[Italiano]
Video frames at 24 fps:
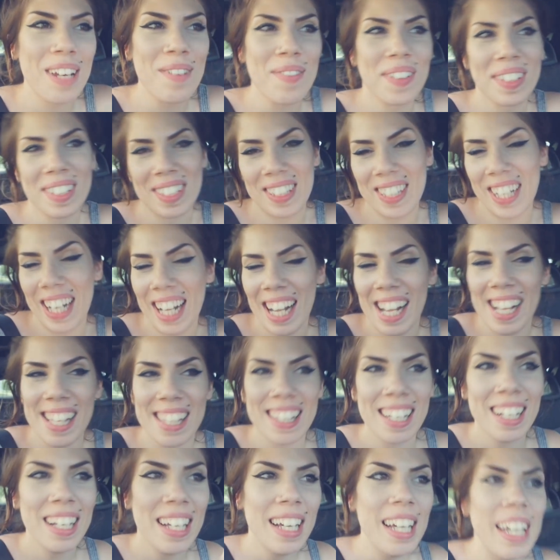è rimasto a
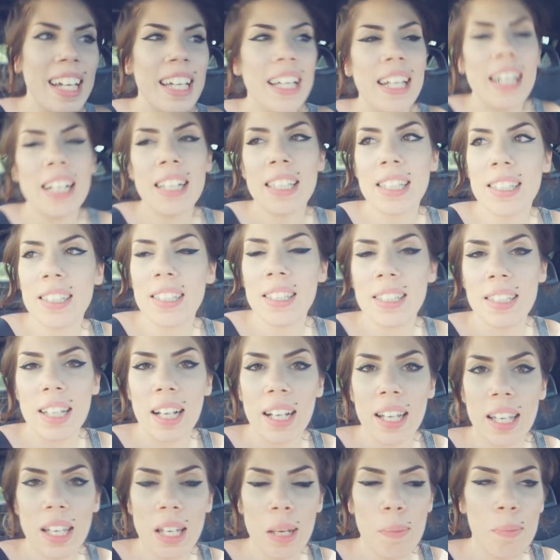casa. In realtà si sta
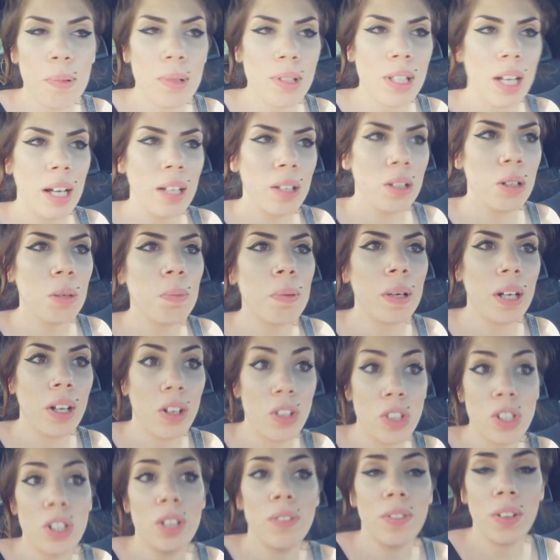anche riposando
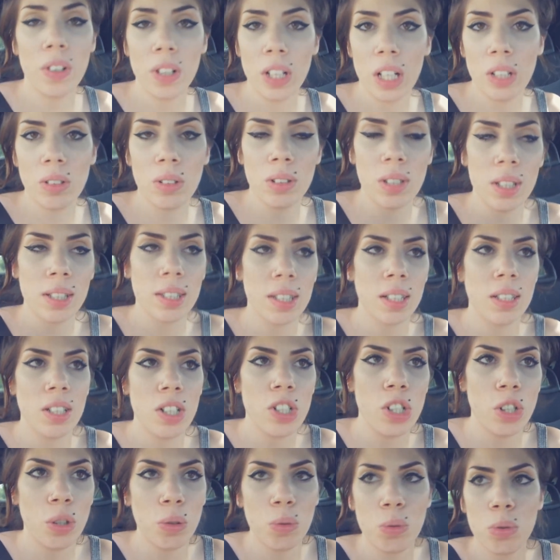perché oggi, ve l'ho detto, siamo
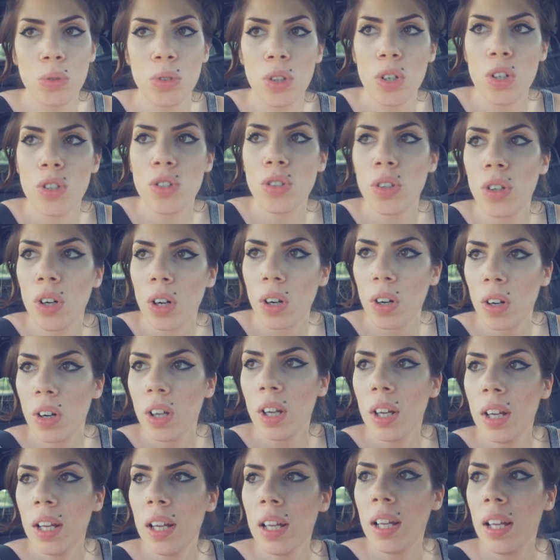stati in giro tutto il giorno
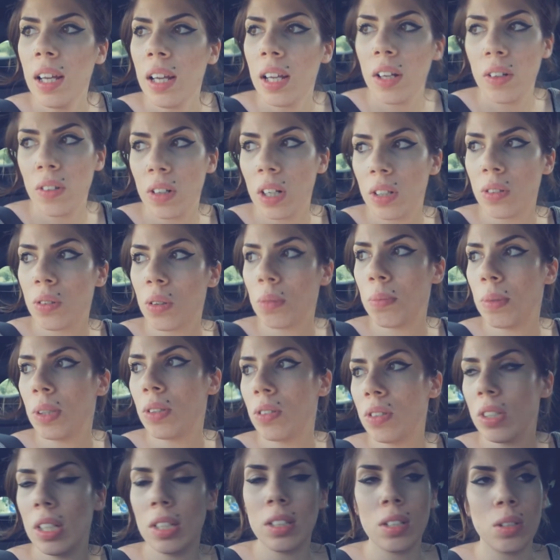e non ha
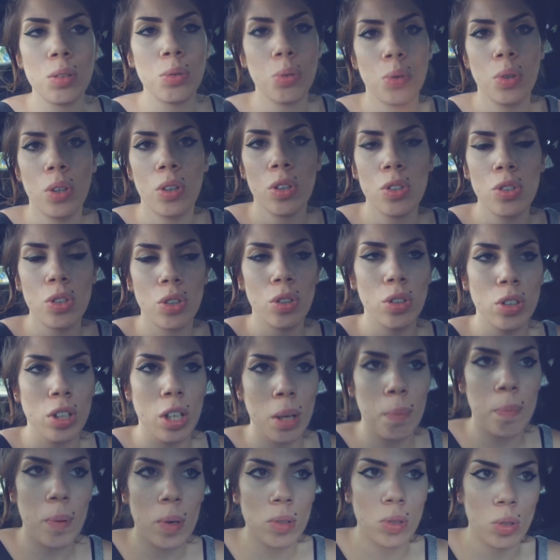dormito niente, il suo unico giorno
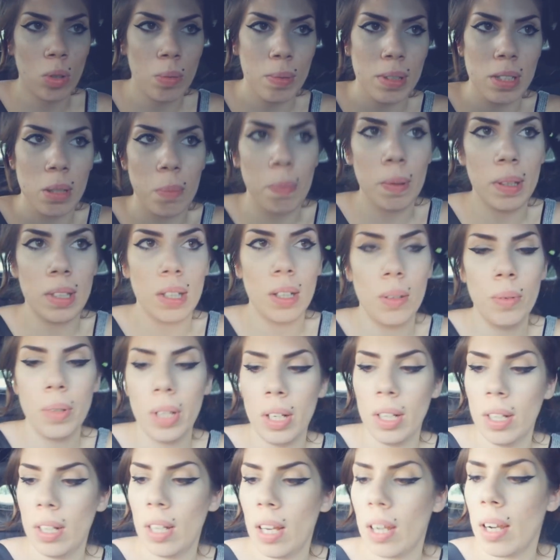di riposo, come sapete
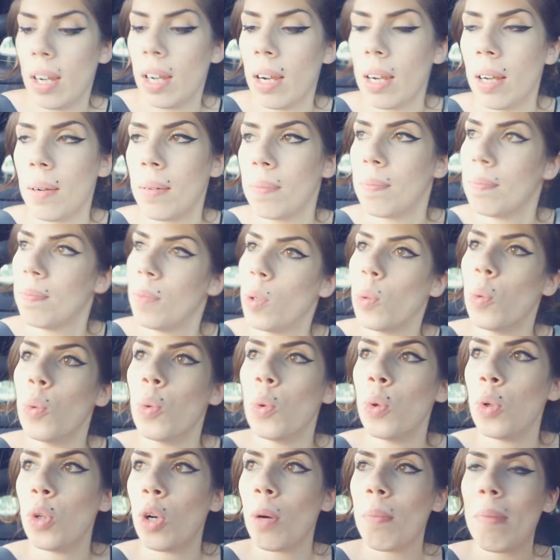lui ne ha
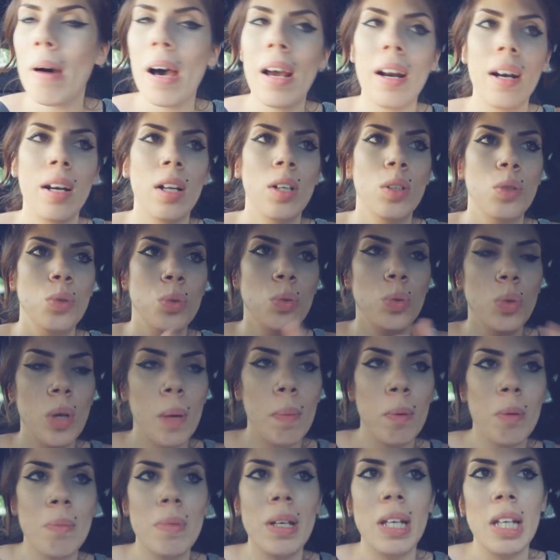uno barra
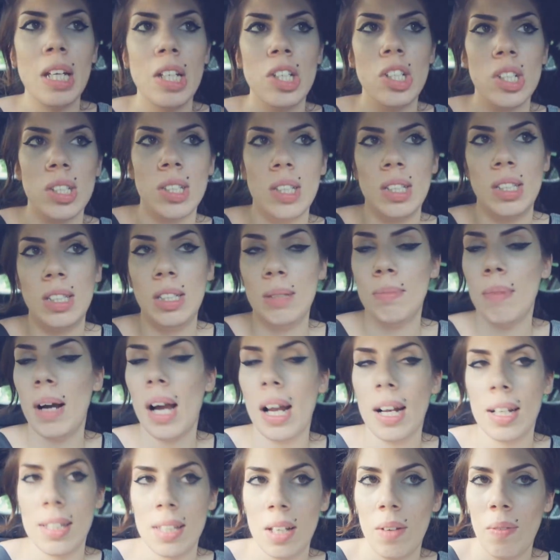due pomeriggi a
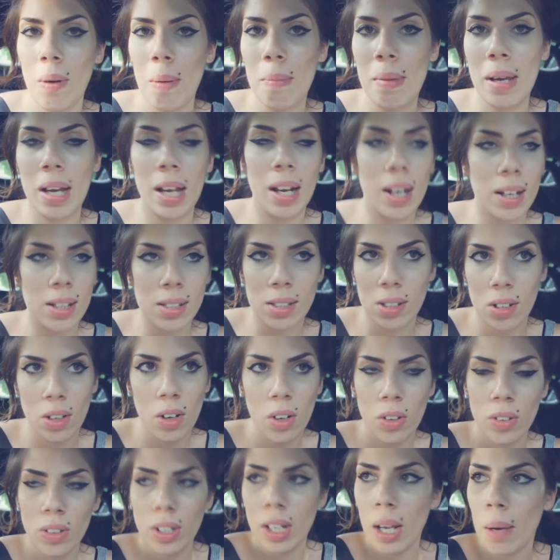settimana se va bene, se
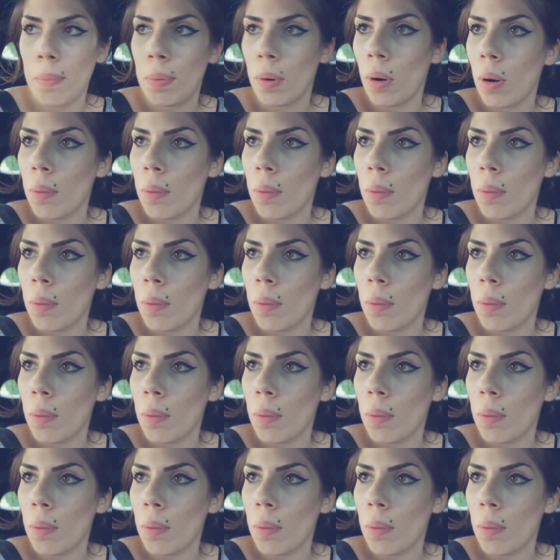no non ne ha